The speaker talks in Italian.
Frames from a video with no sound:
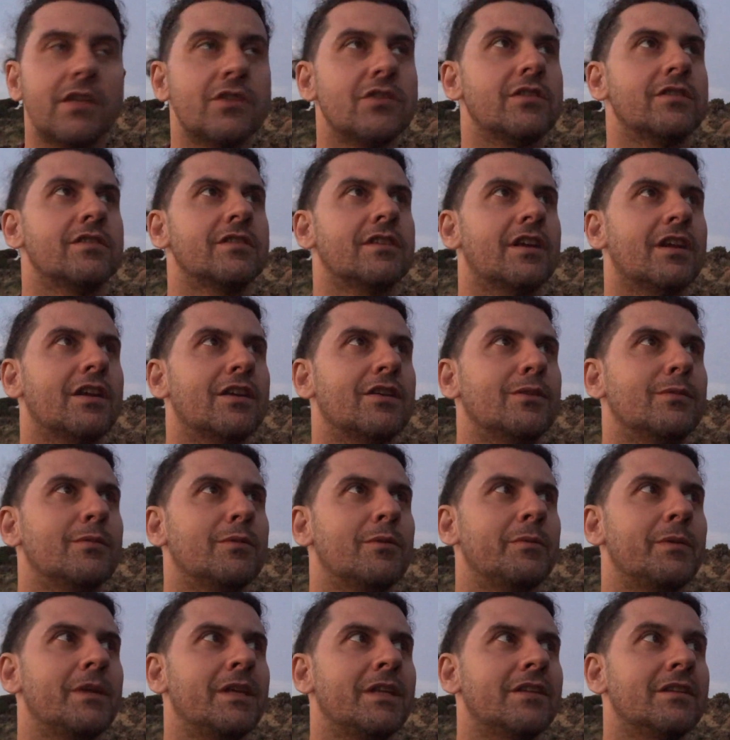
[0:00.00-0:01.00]
ci saranno
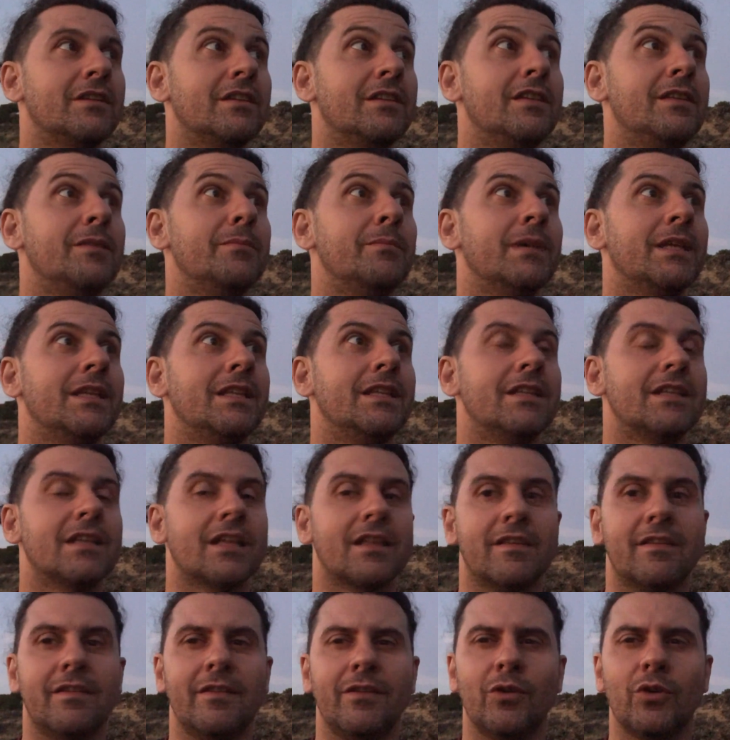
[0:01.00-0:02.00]
momenti di
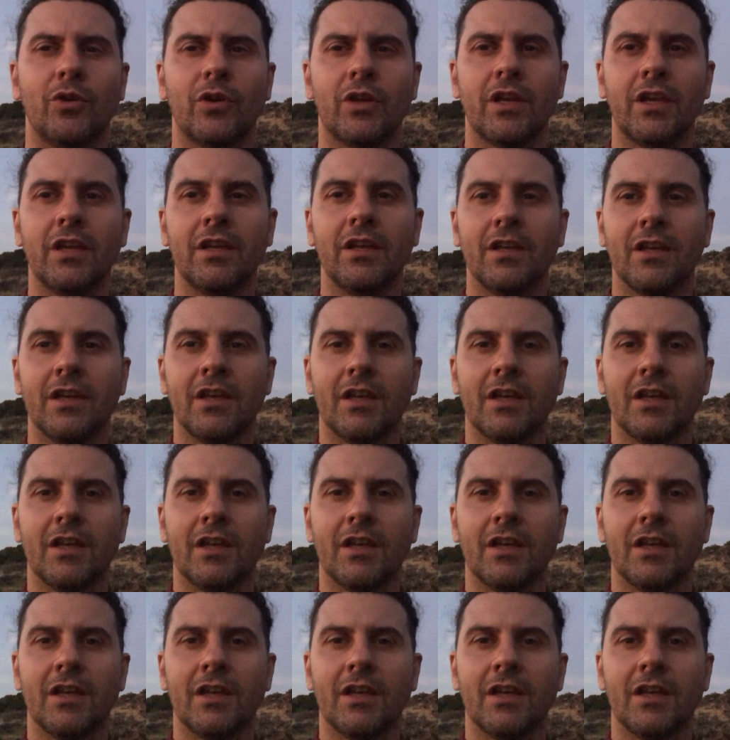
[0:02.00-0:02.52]
meditazione,